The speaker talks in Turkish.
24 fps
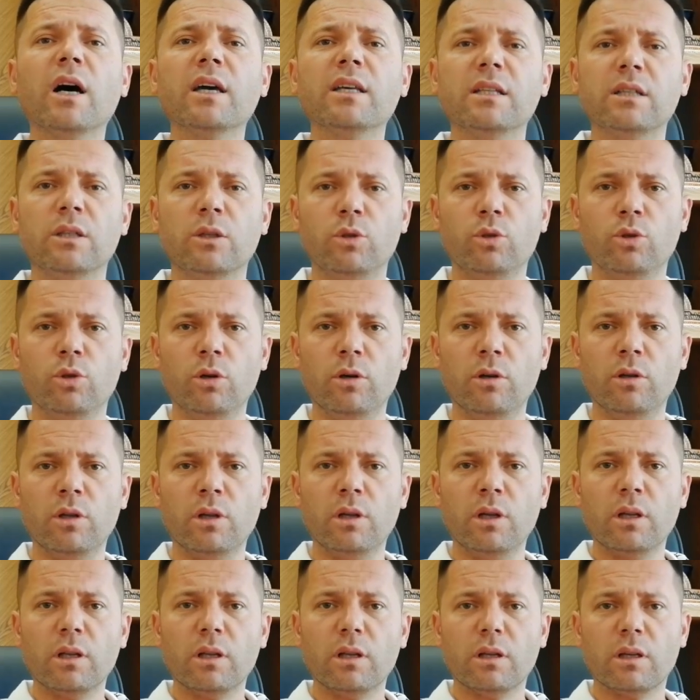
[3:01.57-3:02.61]
ayrılıyor.
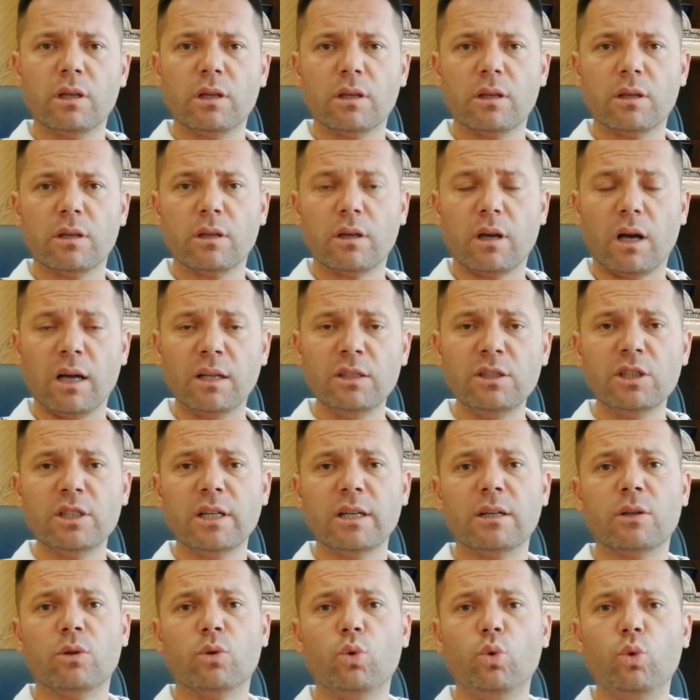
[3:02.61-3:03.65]
E,
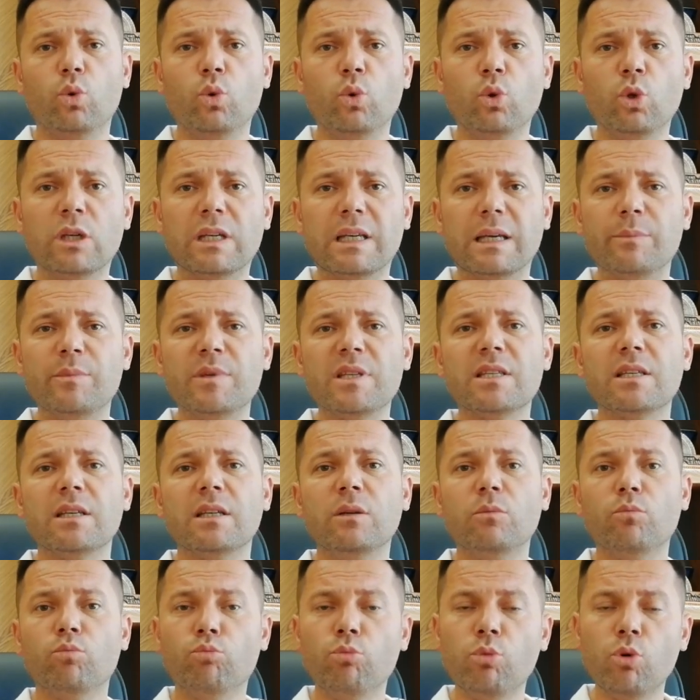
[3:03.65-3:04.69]
ancak
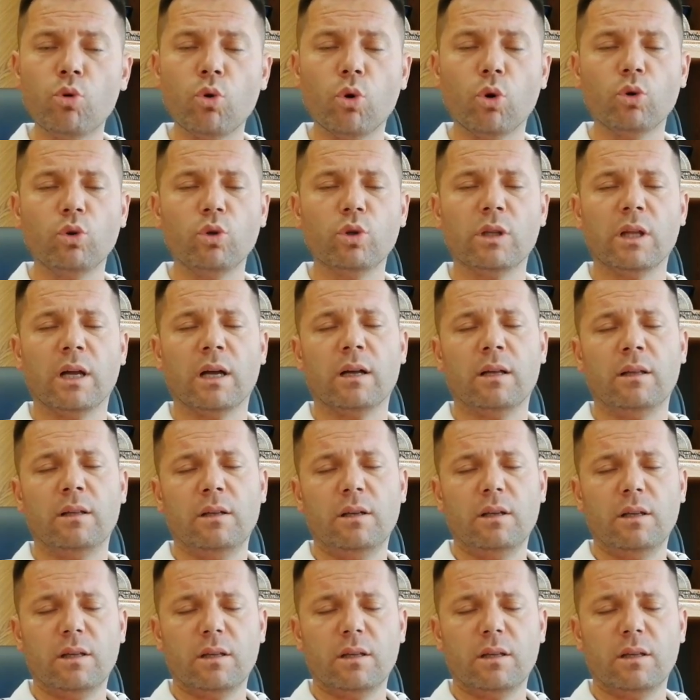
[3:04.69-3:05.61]
ülkemizin bu konuda